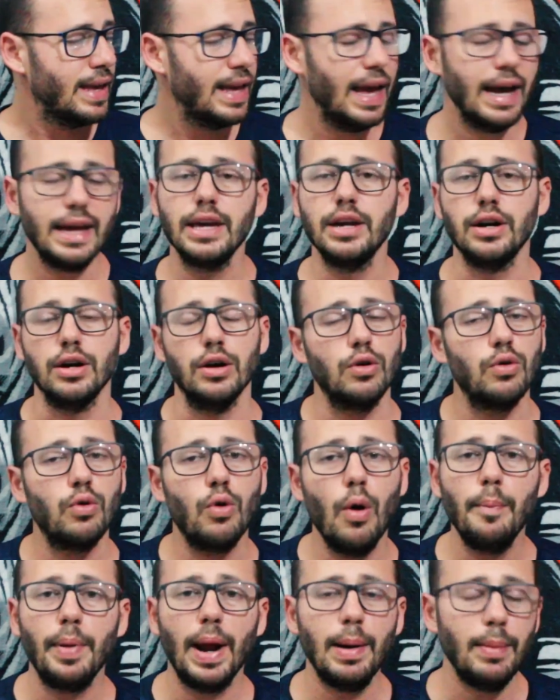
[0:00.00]
E aquilo,
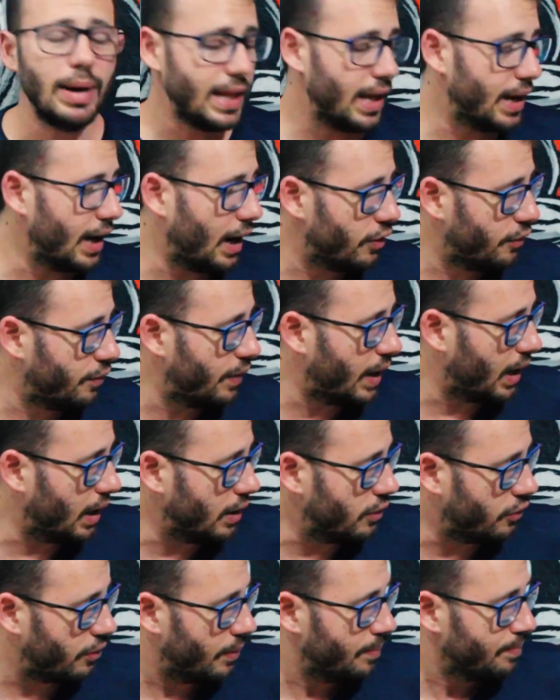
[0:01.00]
comprar materiais
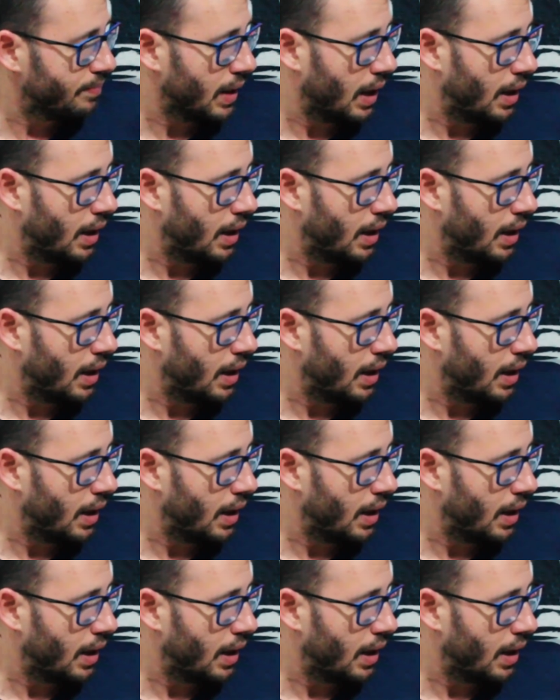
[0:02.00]
diferentes.